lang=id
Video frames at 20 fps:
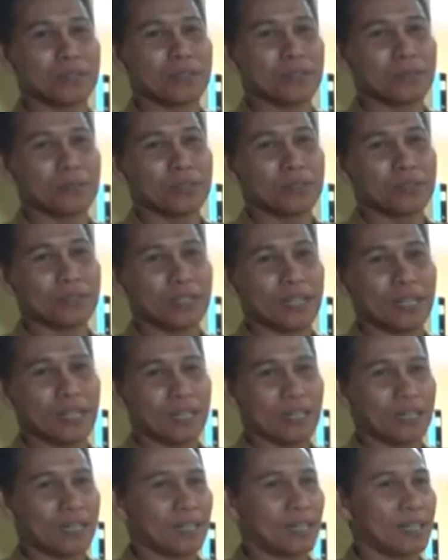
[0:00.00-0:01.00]
menyebabkan
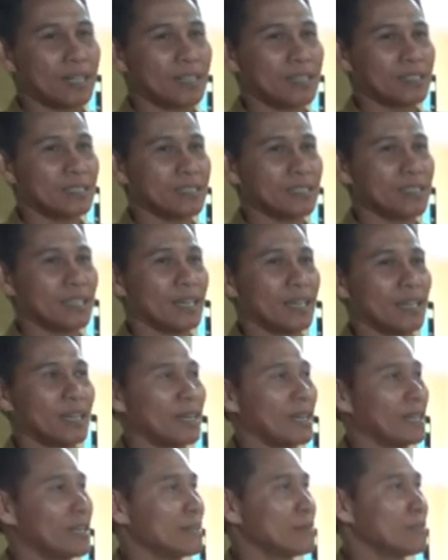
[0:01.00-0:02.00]
tidak ada anggaran
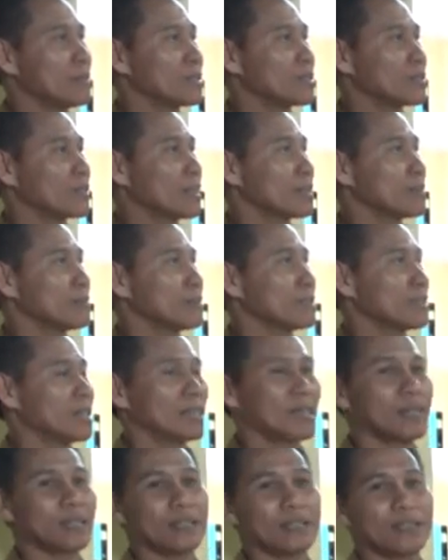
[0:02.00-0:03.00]
untuk pembayaran
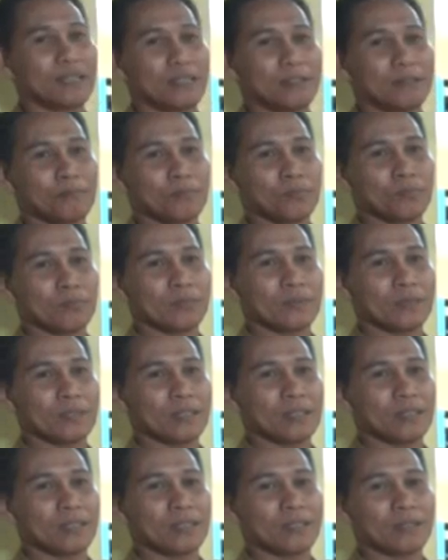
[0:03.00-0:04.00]
gaji guru honor
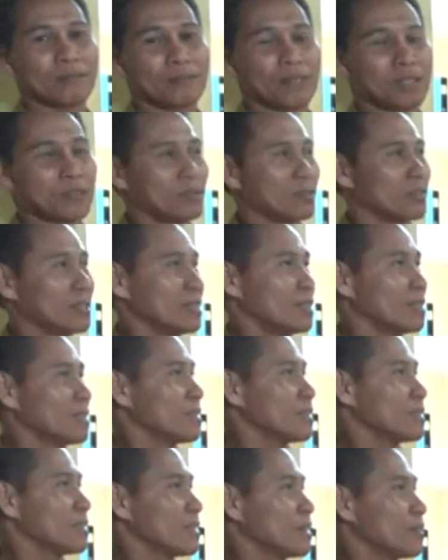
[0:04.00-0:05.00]
sebab
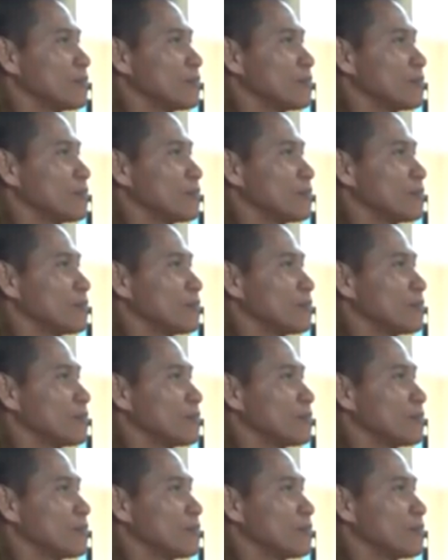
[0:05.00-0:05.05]
SK